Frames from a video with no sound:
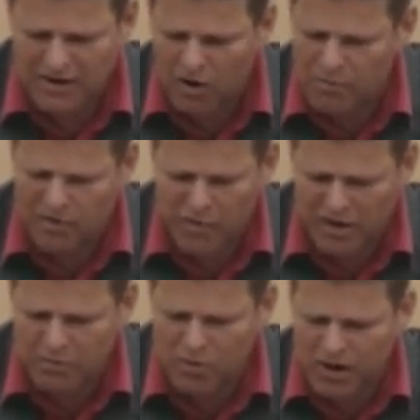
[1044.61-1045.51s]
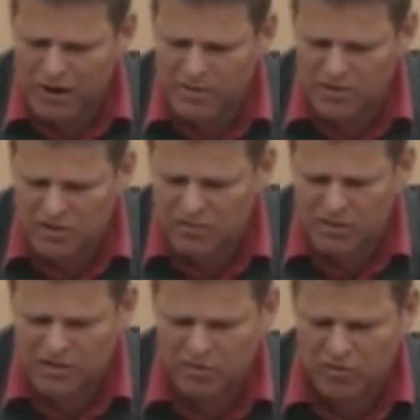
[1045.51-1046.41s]
Auch bei Förderprogrammen und
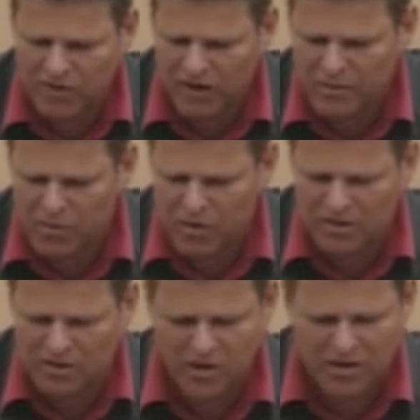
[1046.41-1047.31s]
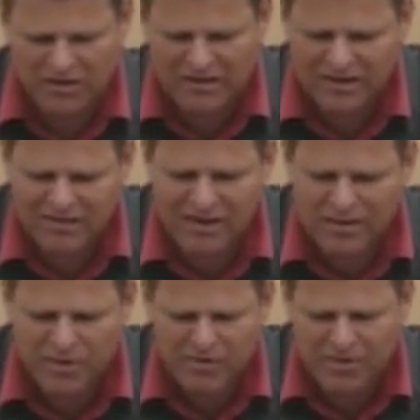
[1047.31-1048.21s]
Informationsangeboten könnte sich das
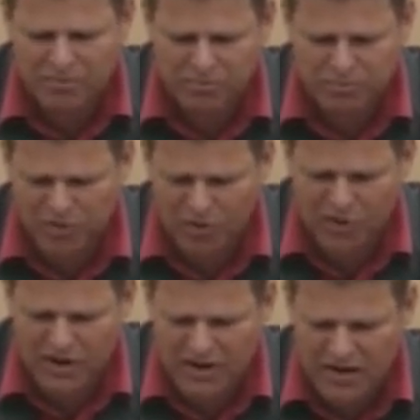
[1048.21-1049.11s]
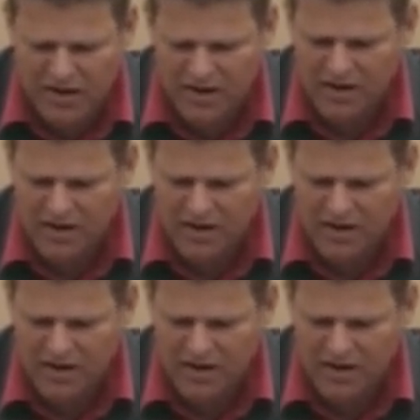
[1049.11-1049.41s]
Land besser profilieren.